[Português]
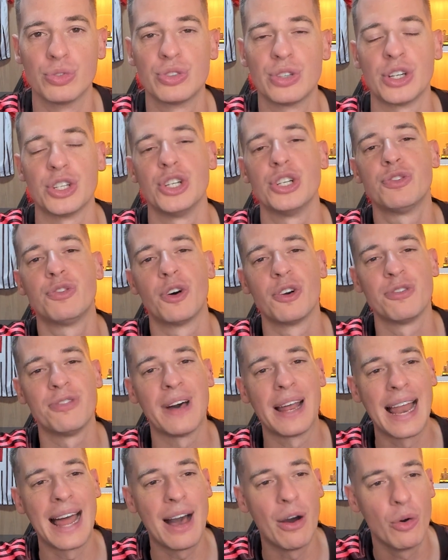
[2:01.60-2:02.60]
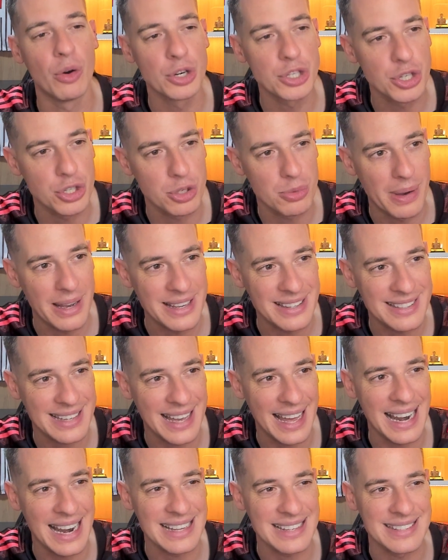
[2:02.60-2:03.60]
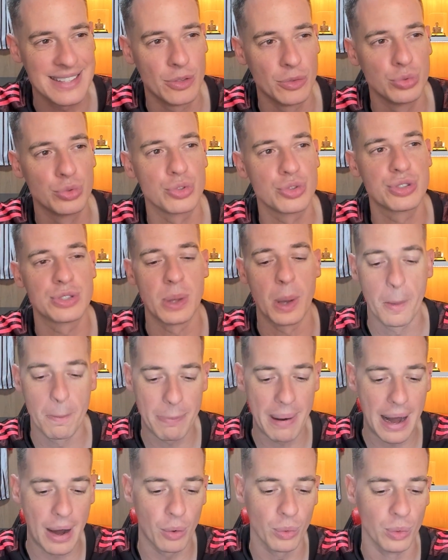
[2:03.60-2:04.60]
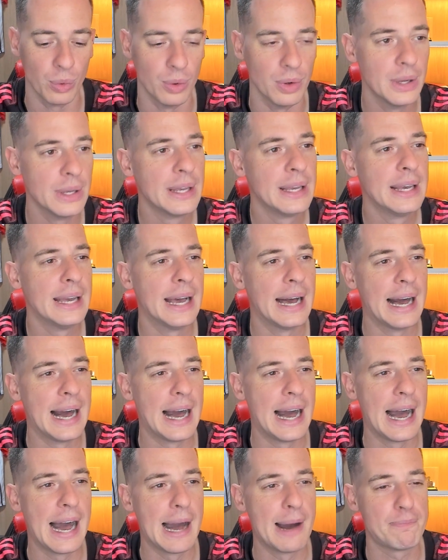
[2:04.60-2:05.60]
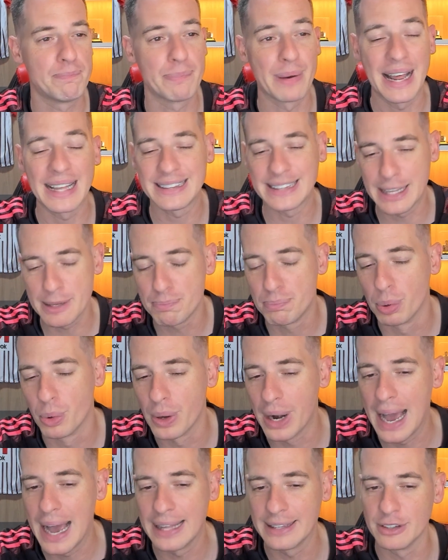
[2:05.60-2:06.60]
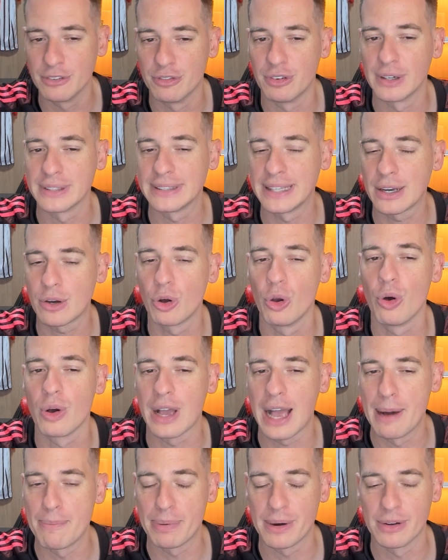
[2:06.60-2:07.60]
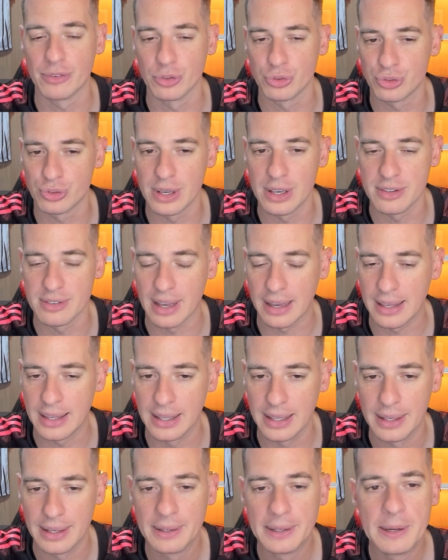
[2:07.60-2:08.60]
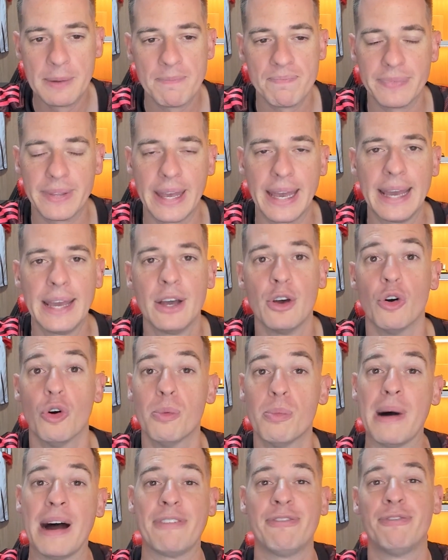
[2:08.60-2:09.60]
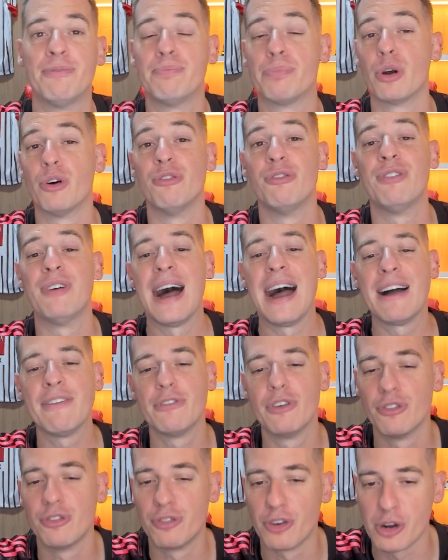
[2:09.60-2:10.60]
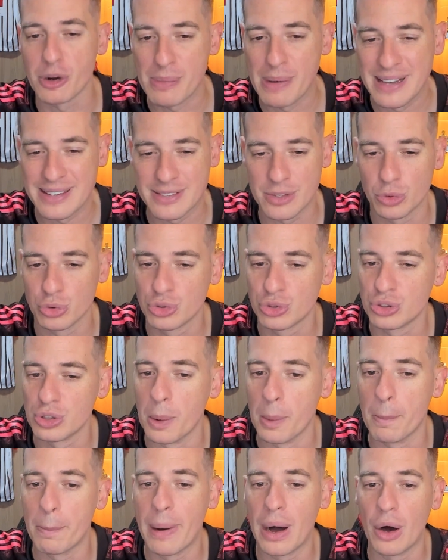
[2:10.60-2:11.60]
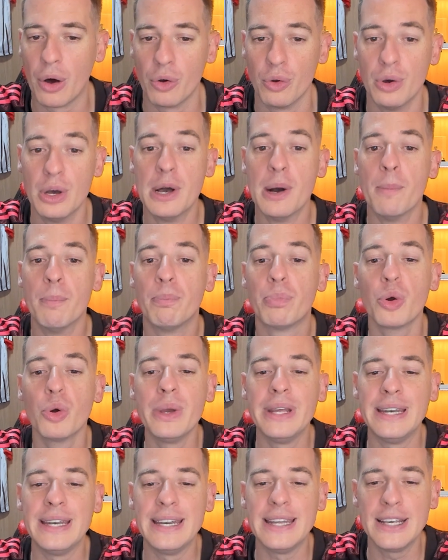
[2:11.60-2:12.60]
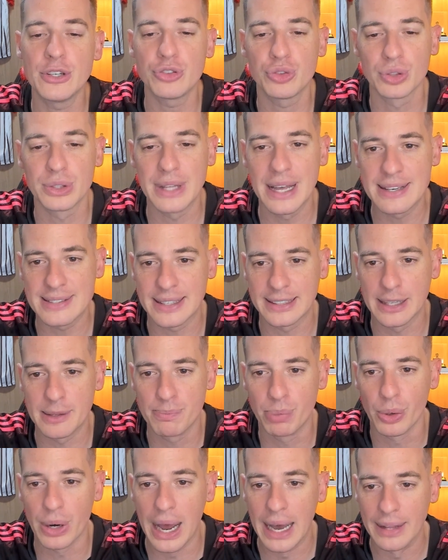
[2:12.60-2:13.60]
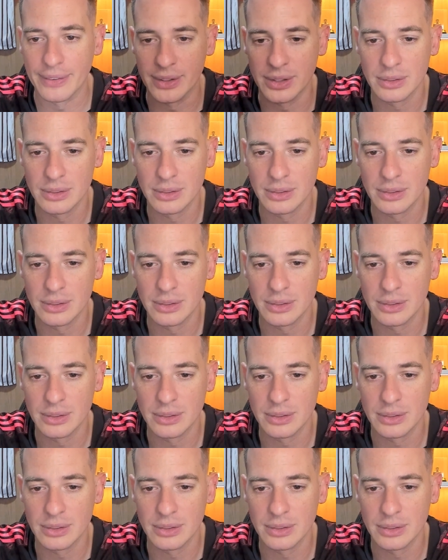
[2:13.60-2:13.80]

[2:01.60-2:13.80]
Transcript: se a gente for falar hoje de uma escalação do São Paulo para a temporada, eu vou até colocar para vocês aqui, né, uma provável formação do São Paulo para o início dessa temporada,